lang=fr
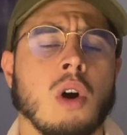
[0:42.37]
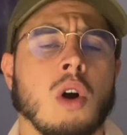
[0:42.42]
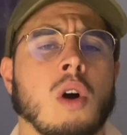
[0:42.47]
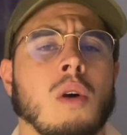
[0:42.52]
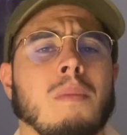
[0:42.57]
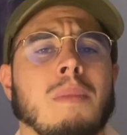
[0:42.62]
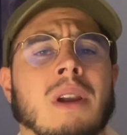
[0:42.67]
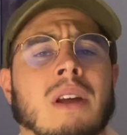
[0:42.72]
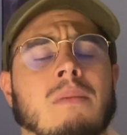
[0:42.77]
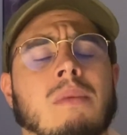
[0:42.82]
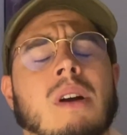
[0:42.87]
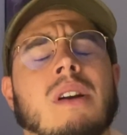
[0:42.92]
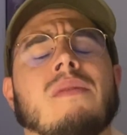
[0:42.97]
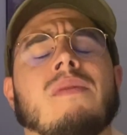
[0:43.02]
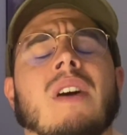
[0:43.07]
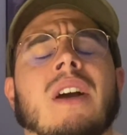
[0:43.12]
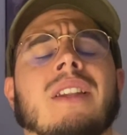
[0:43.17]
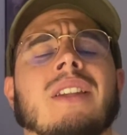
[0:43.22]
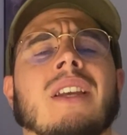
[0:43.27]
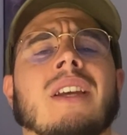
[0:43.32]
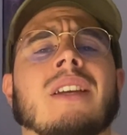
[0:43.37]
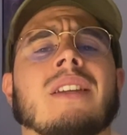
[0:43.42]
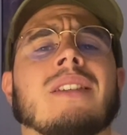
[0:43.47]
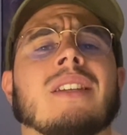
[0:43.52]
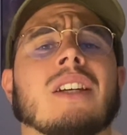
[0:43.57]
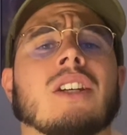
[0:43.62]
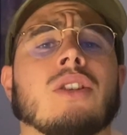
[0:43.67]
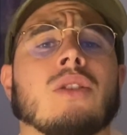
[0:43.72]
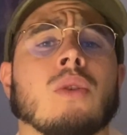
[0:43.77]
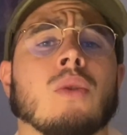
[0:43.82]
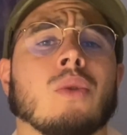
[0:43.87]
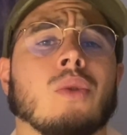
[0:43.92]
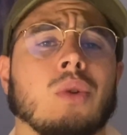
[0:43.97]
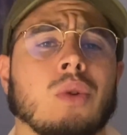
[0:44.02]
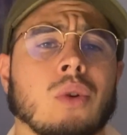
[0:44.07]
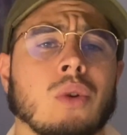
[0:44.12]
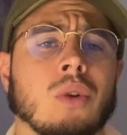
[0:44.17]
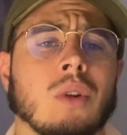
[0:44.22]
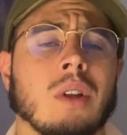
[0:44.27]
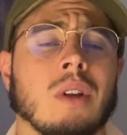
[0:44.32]
en plein Black Friday, sachant
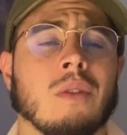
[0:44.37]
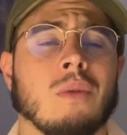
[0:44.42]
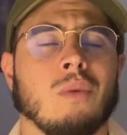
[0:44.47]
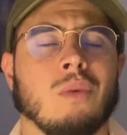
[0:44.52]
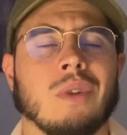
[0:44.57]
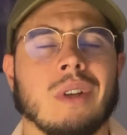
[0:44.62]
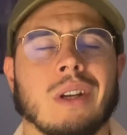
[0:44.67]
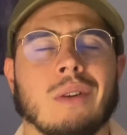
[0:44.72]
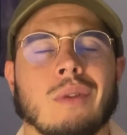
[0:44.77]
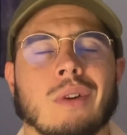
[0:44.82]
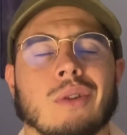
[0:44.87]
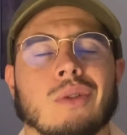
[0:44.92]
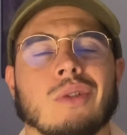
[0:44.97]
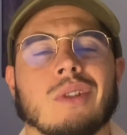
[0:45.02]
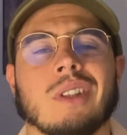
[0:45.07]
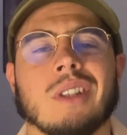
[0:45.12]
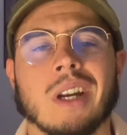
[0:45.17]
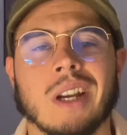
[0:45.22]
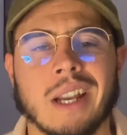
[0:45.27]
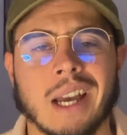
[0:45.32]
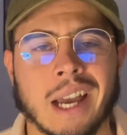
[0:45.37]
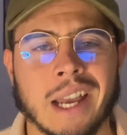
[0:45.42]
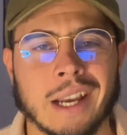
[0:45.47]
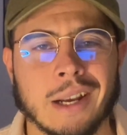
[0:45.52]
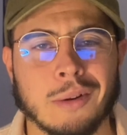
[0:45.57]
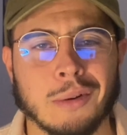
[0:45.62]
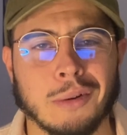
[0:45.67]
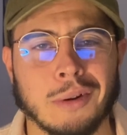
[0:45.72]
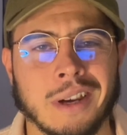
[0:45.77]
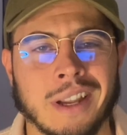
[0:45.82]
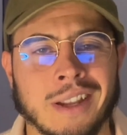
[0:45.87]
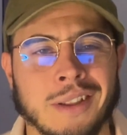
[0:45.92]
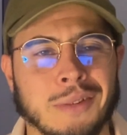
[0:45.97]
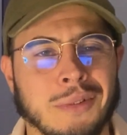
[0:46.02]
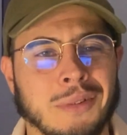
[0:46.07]
que vous allez voir, je galère avec l'anglais,